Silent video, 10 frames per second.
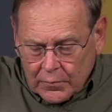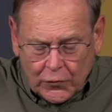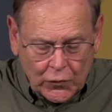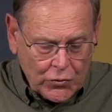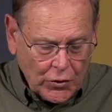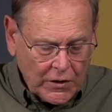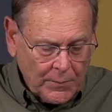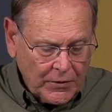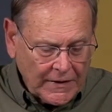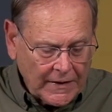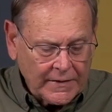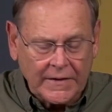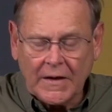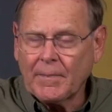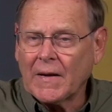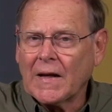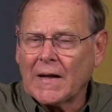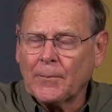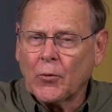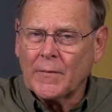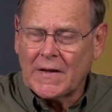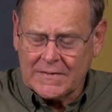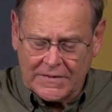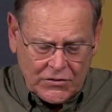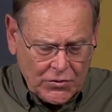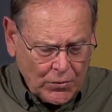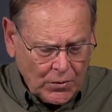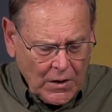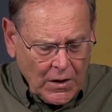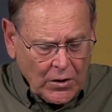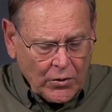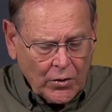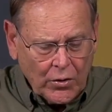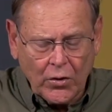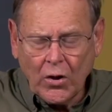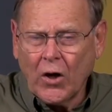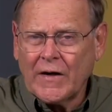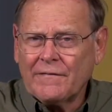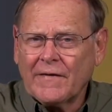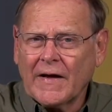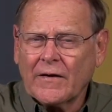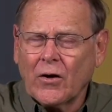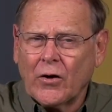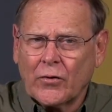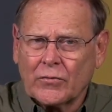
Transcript: tous ceux qui peut-être n'étaient pas là à la première session, qu'un évêque, un